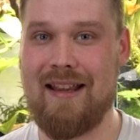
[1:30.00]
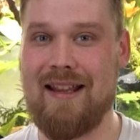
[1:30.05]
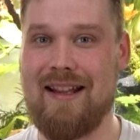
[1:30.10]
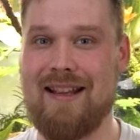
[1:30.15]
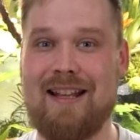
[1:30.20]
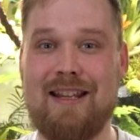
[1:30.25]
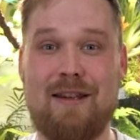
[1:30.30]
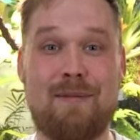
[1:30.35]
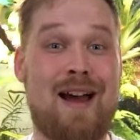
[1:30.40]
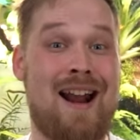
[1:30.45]
est
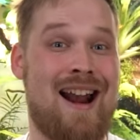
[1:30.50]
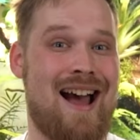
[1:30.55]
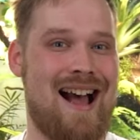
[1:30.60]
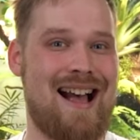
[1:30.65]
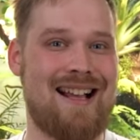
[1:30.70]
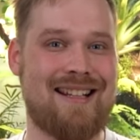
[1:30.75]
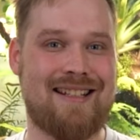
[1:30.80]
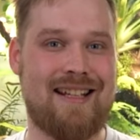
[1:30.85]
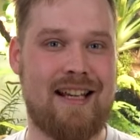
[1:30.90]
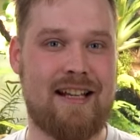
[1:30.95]
un animal
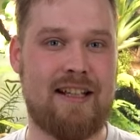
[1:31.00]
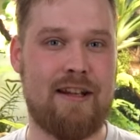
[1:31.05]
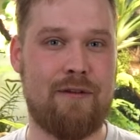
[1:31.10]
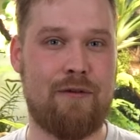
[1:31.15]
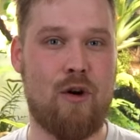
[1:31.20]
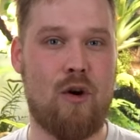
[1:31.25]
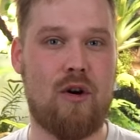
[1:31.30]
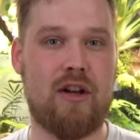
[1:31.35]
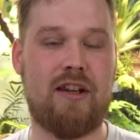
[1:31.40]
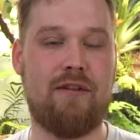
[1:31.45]

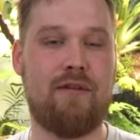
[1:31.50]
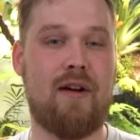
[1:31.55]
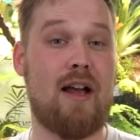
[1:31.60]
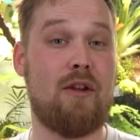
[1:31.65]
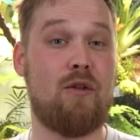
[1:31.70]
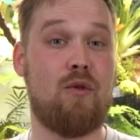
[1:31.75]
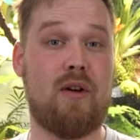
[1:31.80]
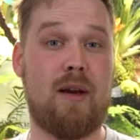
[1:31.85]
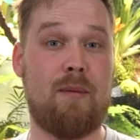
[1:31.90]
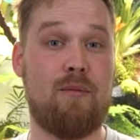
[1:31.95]
insectivore qui va
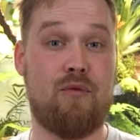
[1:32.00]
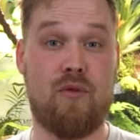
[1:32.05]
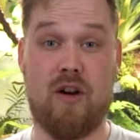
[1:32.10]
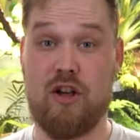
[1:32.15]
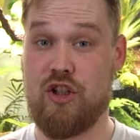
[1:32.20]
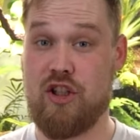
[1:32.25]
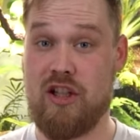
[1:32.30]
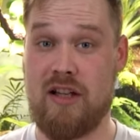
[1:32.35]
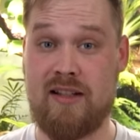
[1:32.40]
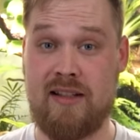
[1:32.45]
adorer
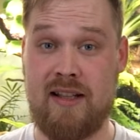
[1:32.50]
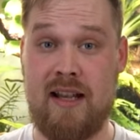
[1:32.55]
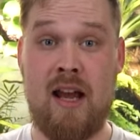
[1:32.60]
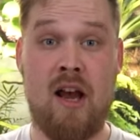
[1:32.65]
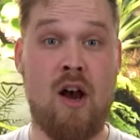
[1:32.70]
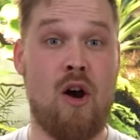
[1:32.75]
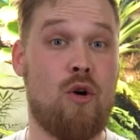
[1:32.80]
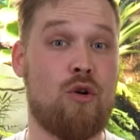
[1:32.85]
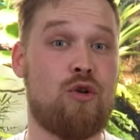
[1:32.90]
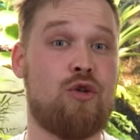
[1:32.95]
pouvoir chasser
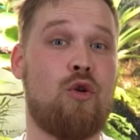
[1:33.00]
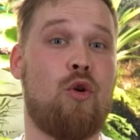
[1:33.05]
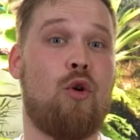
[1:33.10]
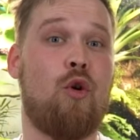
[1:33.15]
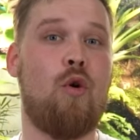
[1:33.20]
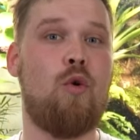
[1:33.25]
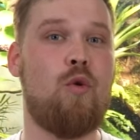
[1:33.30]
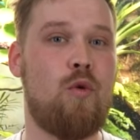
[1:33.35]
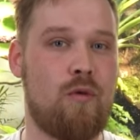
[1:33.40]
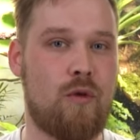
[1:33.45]
en se
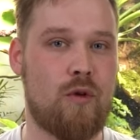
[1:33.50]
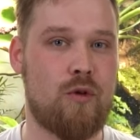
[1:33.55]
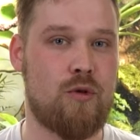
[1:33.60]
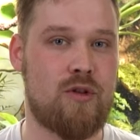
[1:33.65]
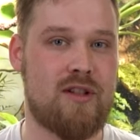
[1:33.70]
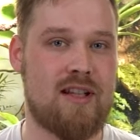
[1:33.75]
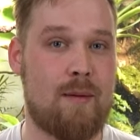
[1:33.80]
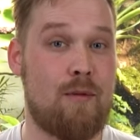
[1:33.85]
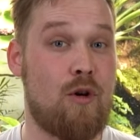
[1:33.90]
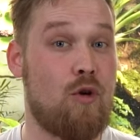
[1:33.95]
recouvrant de
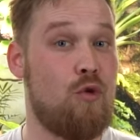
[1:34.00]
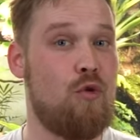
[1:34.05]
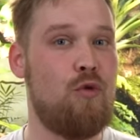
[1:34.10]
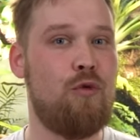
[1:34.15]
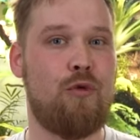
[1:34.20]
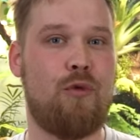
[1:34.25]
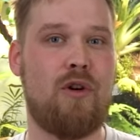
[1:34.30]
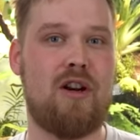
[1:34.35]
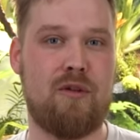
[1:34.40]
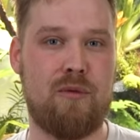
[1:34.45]
sable une
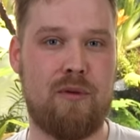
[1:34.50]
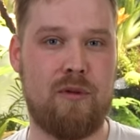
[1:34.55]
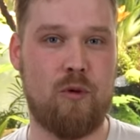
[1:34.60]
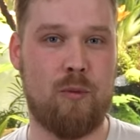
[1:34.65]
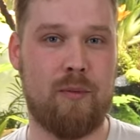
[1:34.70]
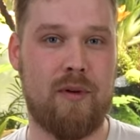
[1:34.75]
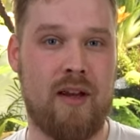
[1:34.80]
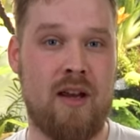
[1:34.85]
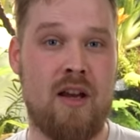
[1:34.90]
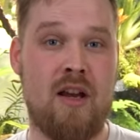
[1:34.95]
fois la nuit
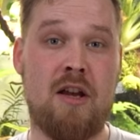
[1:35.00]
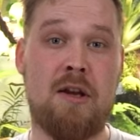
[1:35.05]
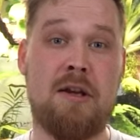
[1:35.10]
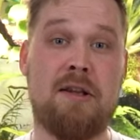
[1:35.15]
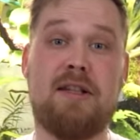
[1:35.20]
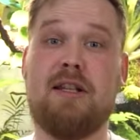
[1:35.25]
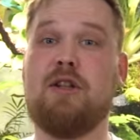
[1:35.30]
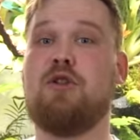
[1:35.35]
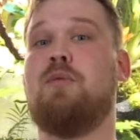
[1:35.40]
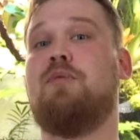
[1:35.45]
tombée.
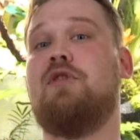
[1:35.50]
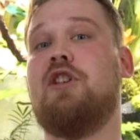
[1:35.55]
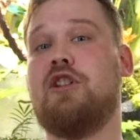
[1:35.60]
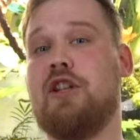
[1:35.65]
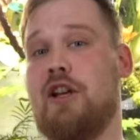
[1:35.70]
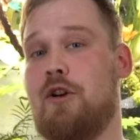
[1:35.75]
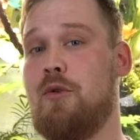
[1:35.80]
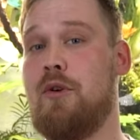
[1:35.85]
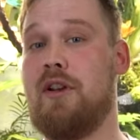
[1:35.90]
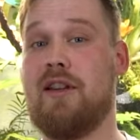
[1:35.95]
Si ce petit
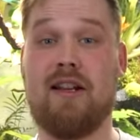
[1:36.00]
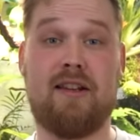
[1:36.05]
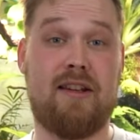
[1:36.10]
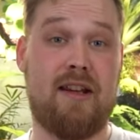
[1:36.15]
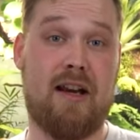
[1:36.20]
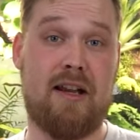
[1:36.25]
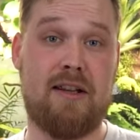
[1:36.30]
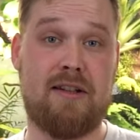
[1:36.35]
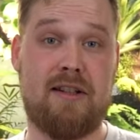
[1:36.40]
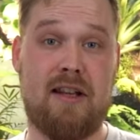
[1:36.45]
gecko il
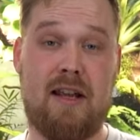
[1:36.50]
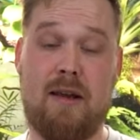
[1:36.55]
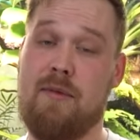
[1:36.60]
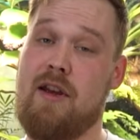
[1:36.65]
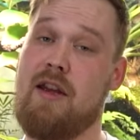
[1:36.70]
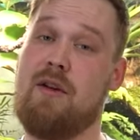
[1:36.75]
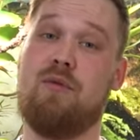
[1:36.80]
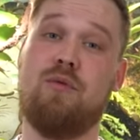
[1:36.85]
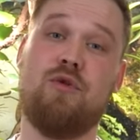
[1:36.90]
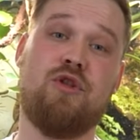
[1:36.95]
t'intéresse, eh
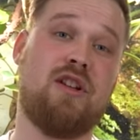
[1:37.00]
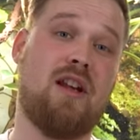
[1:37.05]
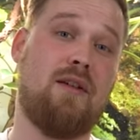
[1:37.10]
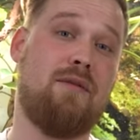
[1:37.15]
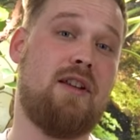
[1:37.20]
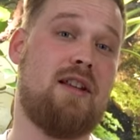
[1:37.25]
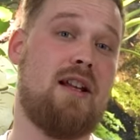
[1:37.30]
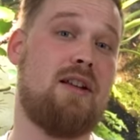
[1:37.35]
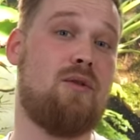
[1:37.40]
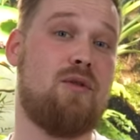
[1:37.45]
bien écoute, je
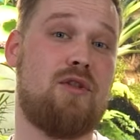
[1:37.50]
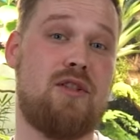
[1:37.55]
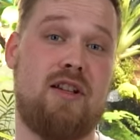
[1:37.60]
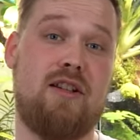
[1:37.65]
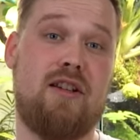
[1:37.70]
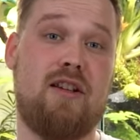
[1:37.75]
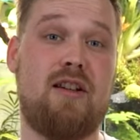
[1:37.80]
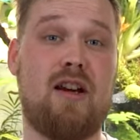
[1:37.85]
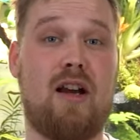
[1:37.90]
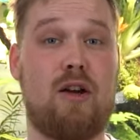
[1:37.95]
t'invite à te
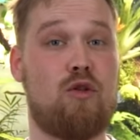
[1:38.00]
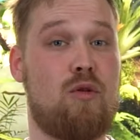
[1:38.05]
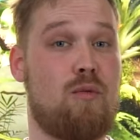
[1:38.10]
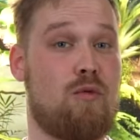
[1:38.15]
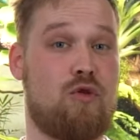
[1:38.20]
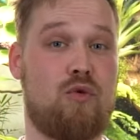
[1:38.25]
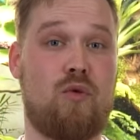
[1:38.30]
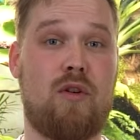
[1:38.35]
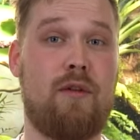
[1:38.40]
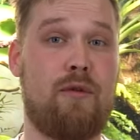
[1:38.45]
renseigner
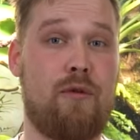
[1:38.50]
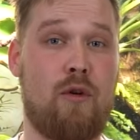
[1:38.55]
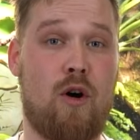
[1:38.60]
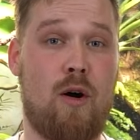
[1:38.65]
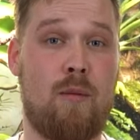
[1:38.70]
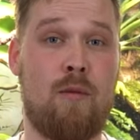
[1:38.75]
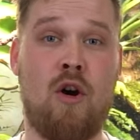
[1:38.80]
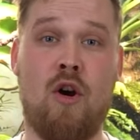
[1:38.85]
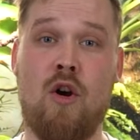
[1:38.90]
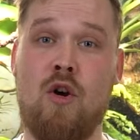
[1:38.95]
directement sur les
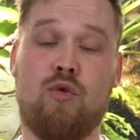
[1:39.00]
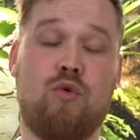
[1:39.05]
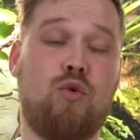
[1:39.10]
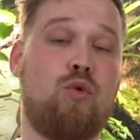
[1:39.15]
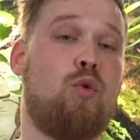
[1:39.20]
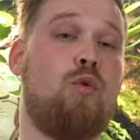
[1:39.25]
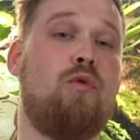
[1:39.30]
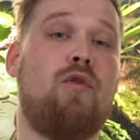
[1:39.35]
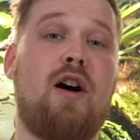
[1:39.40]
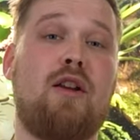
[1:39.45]
forums, tu
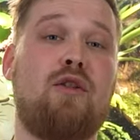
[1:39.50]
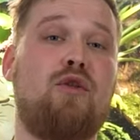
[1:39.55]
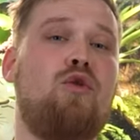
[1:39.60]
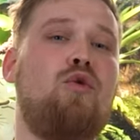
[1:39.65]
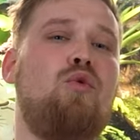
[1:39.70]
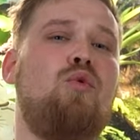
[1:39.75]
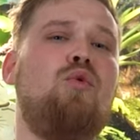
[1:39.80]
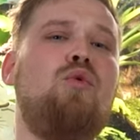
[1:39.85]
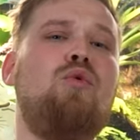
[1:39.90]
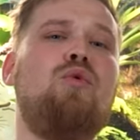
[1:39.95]
trouveras
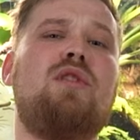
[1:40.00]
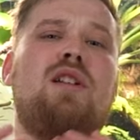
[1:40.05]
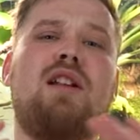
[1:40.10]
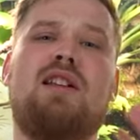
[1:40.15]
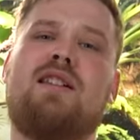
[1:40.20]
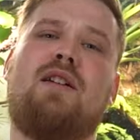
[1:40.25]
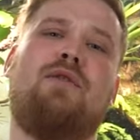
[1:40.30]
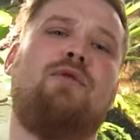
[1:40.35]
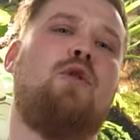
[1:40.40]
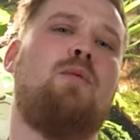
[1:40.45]
toutes
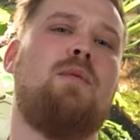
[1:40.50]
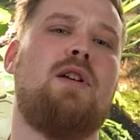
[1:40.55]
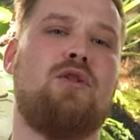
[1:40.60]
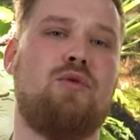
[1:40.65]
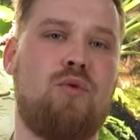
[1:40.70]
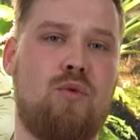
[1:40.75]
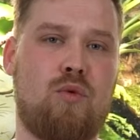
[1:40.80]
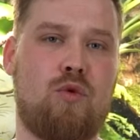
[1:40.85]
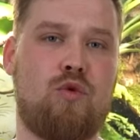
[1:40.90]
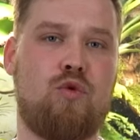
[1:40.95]
les
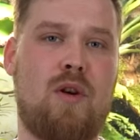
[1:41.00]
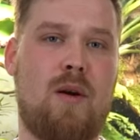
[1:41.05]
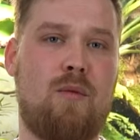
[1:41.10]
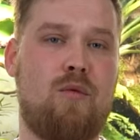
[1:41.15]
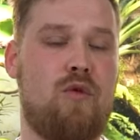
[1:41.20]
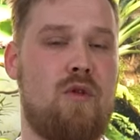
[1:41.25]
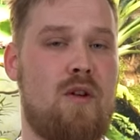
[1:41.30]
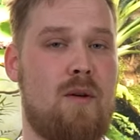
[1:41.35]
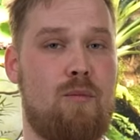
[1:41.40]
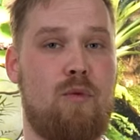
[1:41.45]
informations dont tu as
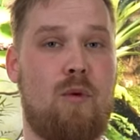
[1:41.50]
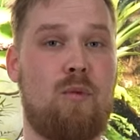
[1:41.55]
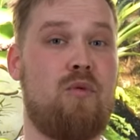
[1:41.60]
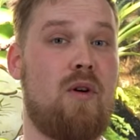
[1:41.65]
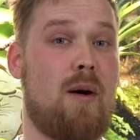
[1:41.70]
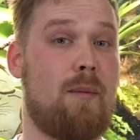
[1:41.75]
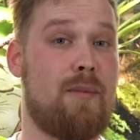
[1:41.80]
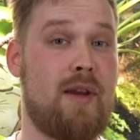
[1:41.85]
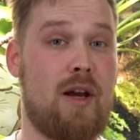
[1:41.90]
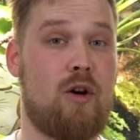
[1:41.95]
besoin pour
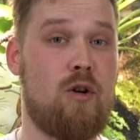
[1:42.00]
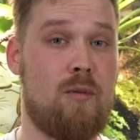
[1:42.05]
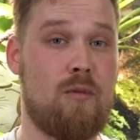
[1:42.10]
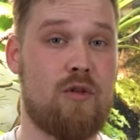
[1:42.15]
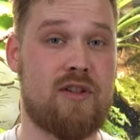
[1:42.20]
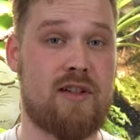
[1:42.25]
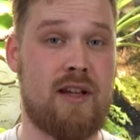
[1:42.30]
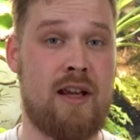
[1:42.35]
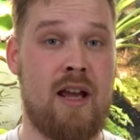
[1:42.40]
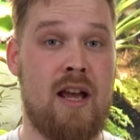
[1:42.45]
pouvoir bien
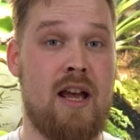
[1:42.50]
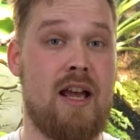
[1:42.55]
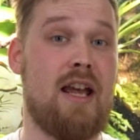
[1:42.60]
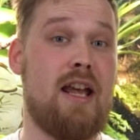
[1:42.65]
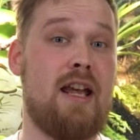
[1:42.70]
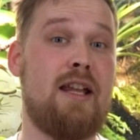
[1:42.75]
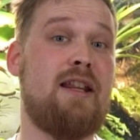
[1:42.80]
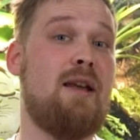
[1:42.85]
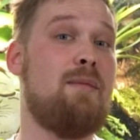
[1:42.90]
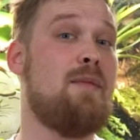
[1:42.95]
commencer
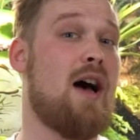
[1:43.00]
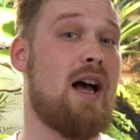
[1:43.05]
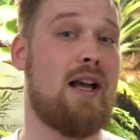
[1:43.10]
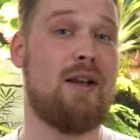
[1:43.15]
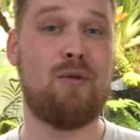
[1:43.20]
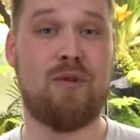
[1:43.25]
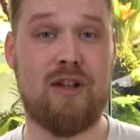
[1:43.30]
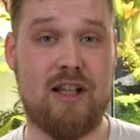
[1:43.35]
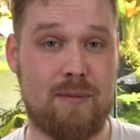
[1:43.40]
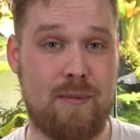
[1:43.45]
et démarrer
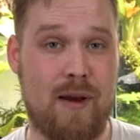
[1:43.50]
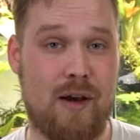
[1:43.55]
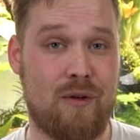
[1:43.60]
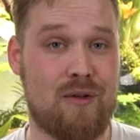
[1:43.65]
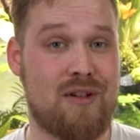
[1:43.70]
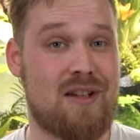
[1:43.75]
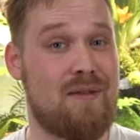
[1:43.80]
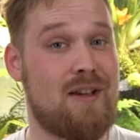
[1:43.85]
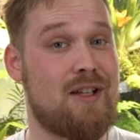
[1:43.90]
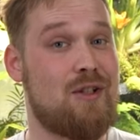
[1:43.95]
ton
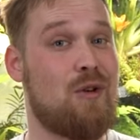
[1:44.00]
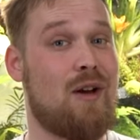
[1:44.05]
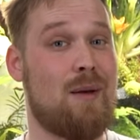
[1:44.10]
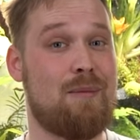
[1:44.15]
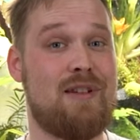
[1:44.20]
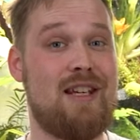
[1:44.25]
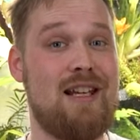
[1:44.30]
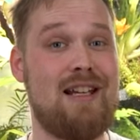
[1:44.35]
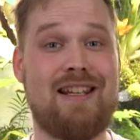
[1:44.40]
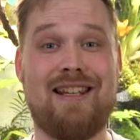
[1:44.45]
expérience avec ce
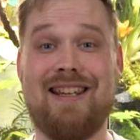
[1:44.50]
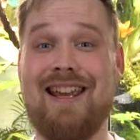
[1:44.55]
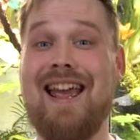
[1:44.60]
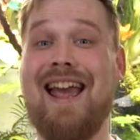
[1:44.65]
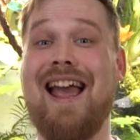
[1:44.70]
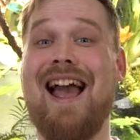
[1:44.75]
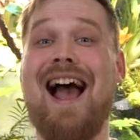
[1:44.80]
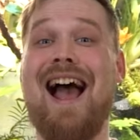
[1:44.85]
reptile qui est